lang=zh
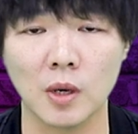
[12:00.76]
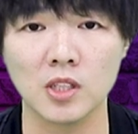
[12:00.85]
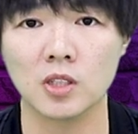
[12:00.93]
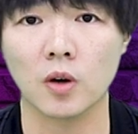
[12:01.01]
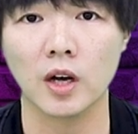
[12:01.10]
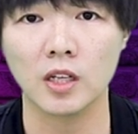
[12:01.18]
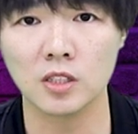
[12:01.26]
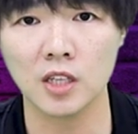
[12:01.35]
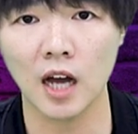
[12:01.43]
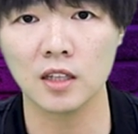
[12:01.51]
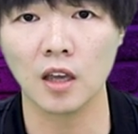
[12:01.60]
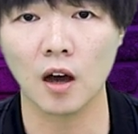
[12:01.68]
把小孩
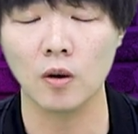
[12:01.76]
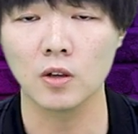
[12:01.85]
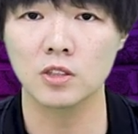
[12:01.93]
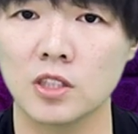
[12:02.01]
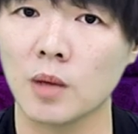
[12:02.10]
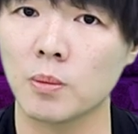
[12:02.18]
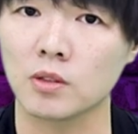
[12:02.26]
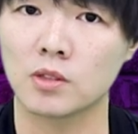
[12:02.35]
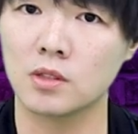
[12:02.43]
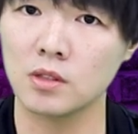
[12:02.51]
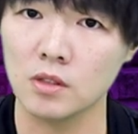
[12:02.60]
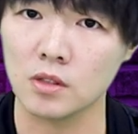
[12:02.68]
杀掉，是代表
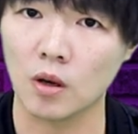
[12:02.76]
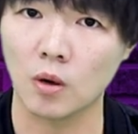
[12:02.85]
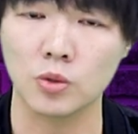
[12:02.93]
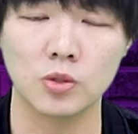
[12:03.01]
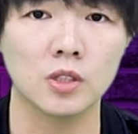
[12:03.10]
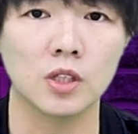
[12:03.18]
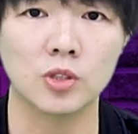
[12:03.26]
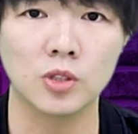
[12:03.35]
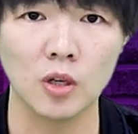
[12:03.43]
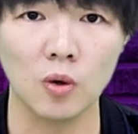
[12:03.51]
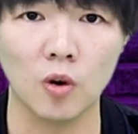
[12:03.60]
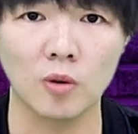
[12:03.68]
自由，是一个
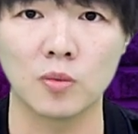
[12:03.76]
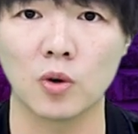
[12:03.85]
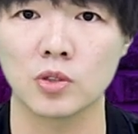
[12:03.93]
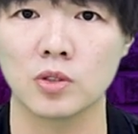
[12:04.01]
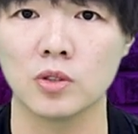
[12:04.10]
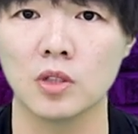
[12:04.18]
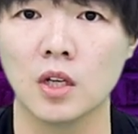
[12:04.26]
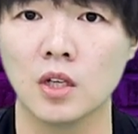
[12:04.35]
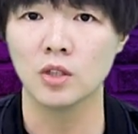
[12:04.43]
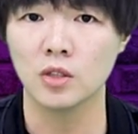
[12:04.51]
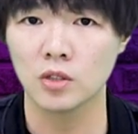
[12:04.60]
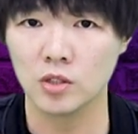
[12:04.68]
生活模式。
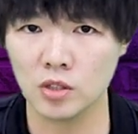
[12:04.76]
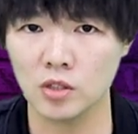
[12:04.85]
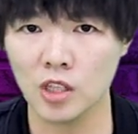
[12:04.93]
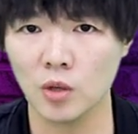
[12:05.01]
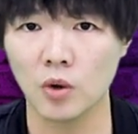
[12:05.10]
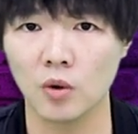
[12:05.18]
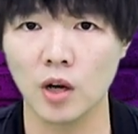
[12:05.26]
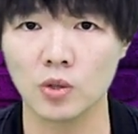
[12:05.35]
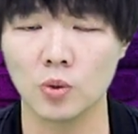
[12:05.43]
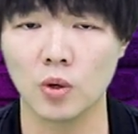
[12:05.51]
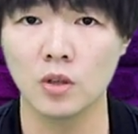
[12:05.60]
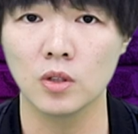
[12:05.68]
世界文化
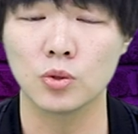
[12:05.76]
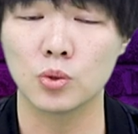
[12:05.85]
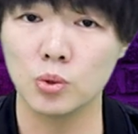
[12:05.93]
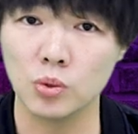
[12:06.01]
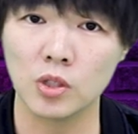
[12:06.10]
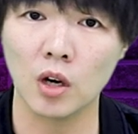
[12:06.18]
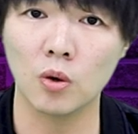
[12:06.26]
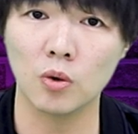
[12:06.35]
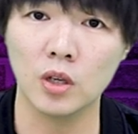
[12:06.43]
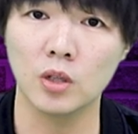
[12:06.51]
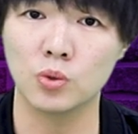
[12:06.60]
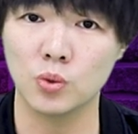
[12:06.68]
说，去教
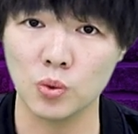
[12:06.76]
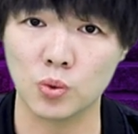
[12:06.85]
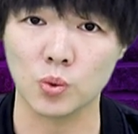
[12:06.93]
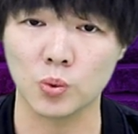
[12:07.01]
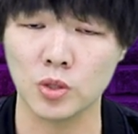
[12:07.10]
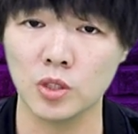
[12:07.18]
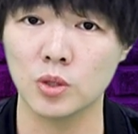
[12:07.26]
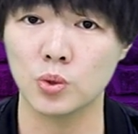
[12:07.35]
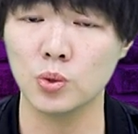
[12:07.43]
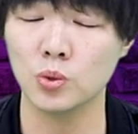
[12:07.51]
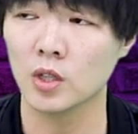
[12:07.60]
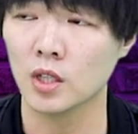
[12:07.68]
会，去主日，
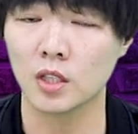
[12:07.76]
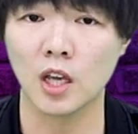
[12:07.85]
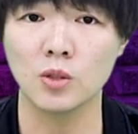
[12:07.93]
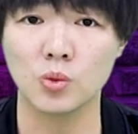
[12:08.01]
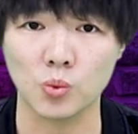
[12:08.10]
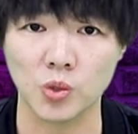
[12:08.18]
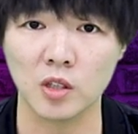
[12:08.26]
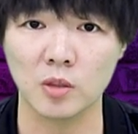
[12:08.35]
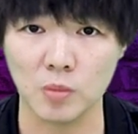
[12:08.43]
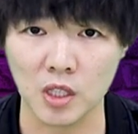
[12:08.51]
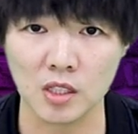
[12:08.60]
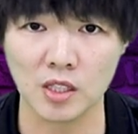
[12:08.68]
去天主教的
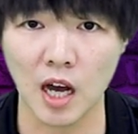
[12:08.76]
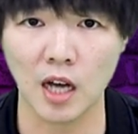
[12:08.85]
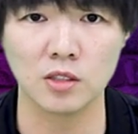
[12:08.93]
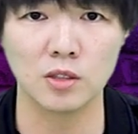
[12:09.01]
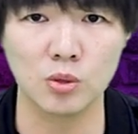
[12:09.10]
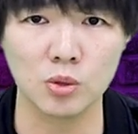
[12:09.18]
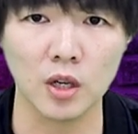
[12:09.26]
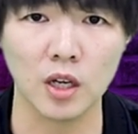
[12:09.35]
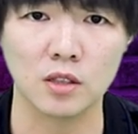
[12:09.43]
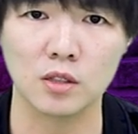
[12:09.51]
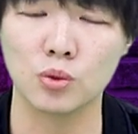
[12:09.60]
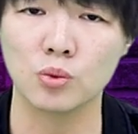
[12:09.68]
弥撒是
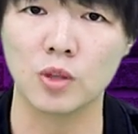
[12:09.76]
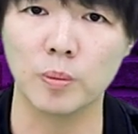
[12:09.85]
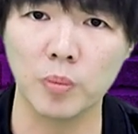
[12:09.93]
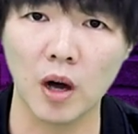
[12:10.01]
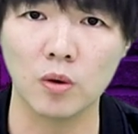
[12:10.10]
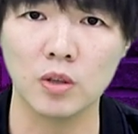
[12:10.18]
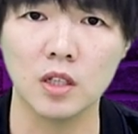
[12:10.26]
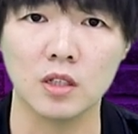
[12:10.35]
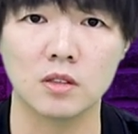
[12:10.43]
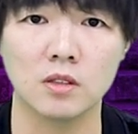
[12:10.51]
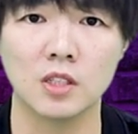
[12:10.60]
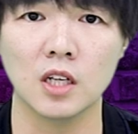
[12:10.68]
罪，是促成暴
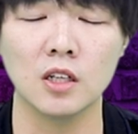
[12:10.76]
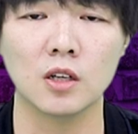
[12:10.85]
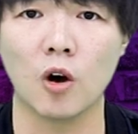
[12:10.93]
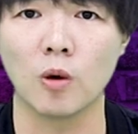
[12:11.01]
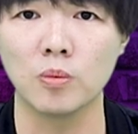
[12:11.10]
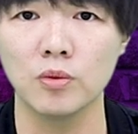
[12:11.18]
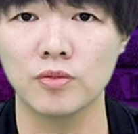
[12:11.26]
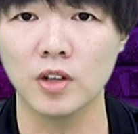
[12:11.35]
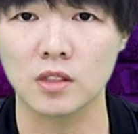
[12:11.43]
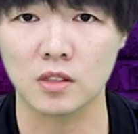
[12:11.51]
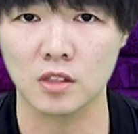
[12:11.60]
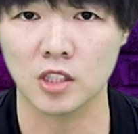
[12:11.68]
力，是建立恐怖
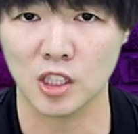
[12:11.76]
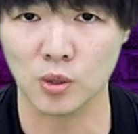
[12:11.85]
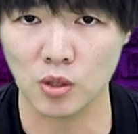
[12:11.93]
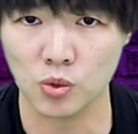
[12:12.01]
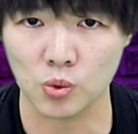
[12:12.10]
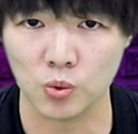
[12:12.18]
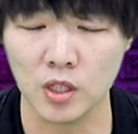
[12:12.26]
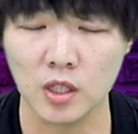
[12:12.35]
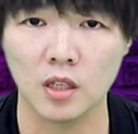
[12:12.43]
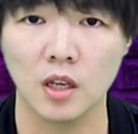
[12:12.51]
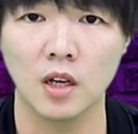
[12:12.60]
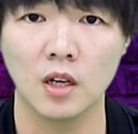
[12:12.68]
分子、极端主
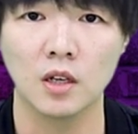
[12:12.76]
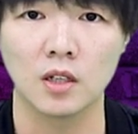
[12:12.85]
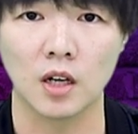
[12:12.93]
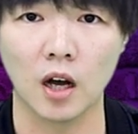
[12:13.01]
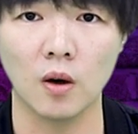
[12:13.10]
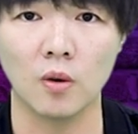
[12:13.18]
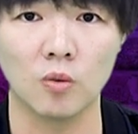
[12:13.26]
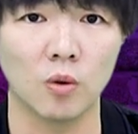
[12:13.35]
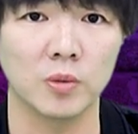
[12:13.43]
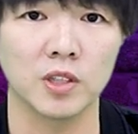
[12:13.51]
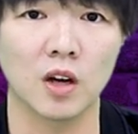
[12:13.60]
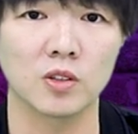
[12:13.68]
义。然后我
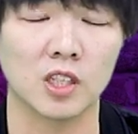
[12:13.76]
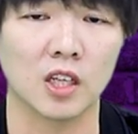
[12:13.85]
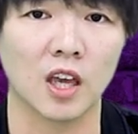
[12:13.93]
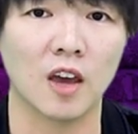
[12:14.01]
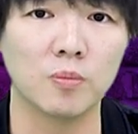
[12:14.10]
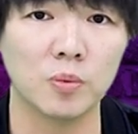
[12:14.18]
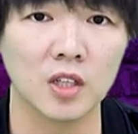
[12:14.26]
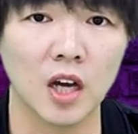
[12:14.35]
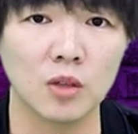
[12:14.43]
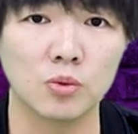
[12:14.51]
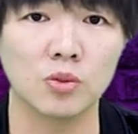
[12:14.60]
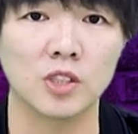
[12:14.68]
们要请
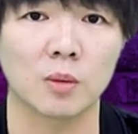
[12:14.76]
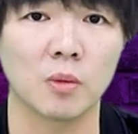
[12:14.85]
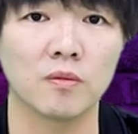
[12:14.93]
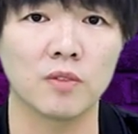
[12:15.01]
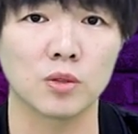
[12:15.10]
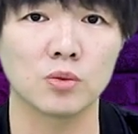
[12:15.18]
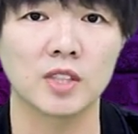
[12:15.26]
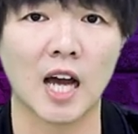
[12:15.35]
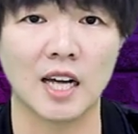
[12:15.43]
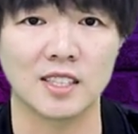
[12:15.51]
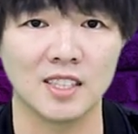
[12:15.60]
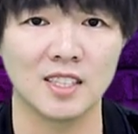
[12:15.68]
FBI 去想办法去
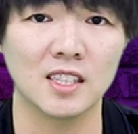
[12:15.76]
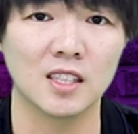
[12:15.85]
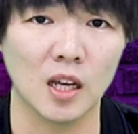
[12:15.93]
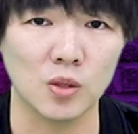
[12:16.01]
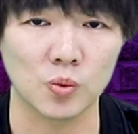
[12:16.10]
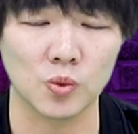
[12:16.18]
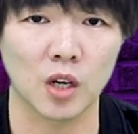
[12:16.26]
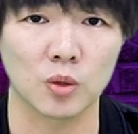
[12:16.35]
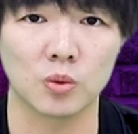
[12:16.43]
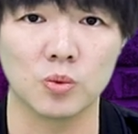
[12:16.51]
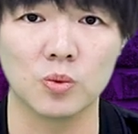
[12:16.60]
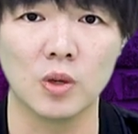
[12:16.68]
打击那些天主教
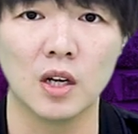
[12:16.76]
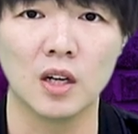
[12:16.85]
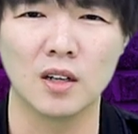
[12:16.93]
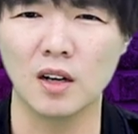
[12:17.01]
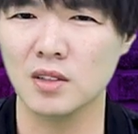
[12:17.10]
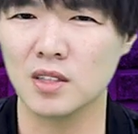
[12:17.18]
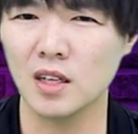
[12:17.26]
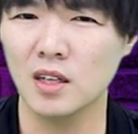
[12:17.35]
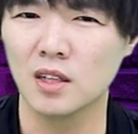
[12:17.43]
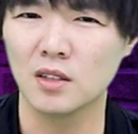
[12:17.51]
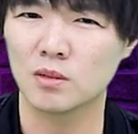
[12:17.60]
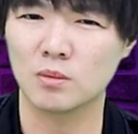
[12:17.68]
徒，然后那些
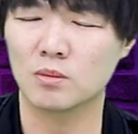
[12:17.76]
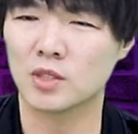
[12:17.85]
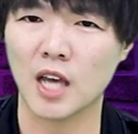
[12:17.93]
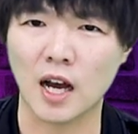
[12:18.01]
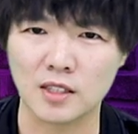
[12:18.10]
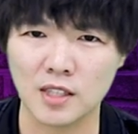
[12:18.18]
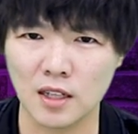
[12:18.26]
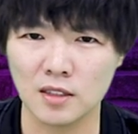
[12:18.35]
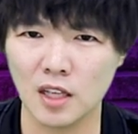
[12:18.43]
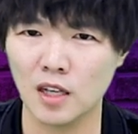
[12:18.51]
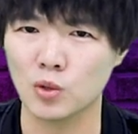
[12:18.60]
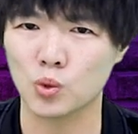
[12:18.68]
抢商
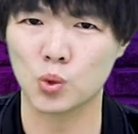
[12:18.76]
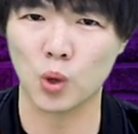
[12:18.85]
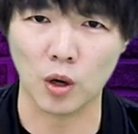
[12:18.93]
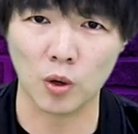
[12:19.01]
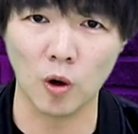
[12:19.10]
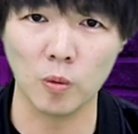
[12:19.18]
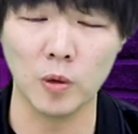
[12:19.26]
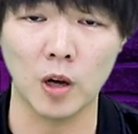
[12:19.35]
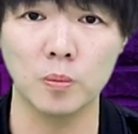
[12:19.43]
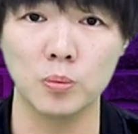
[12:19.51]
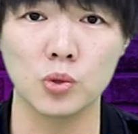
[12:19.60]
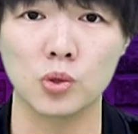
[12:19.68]
店、闯空
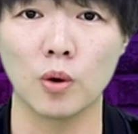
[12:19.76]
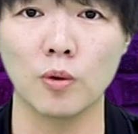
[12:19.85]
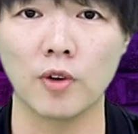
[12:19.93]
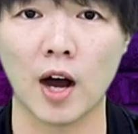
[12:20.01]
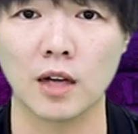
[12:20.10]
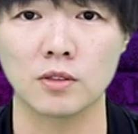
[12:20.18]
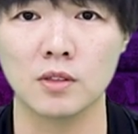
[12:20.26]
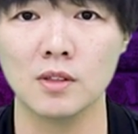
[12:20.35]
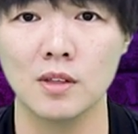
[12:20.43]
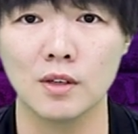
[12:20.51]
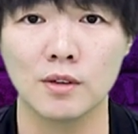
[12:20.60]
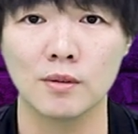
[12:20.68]
门、不守法，只
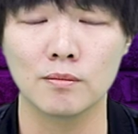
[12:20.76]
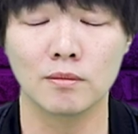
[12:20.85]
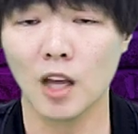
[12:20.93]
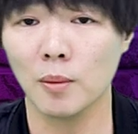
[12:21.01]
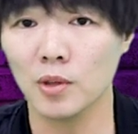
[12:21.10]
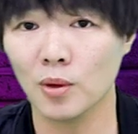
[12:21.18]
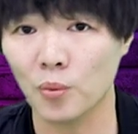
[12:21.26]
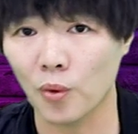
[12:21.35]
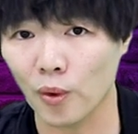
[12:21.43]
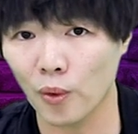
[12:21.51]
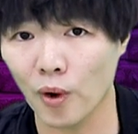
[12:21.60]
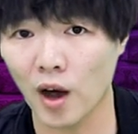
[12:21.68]
是他们的
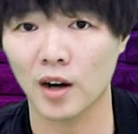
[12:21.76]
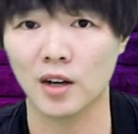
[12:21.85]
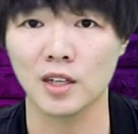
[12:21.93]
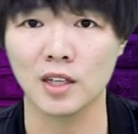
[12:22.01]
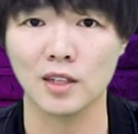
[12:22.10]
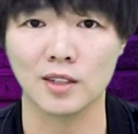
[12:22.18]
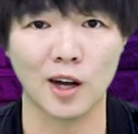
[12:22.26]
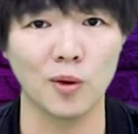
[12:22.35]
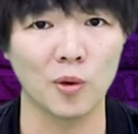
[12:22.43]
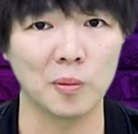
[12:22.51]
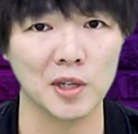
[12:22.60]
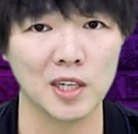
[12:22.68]
文化而已。然后
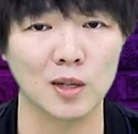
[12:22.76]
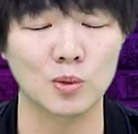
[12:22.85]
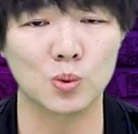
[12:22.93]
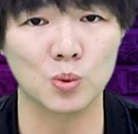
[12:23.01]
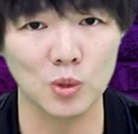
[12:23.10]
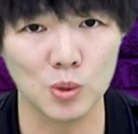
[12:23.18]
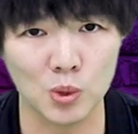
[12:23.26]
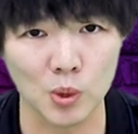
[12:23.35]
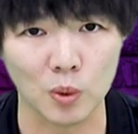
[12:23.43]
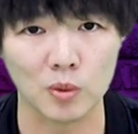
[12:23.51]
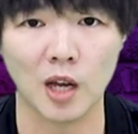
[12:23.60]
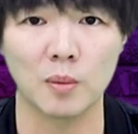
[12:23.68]
我们应该要尊
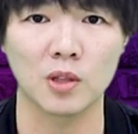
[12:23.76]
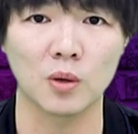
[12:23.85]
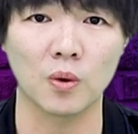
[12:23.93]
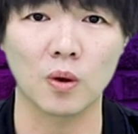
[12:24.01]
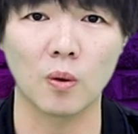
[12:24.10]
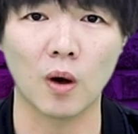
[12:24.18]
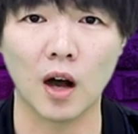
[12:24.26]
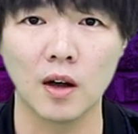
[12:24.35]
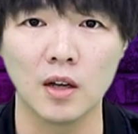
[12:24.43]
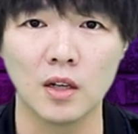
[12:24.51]
重他们的文化，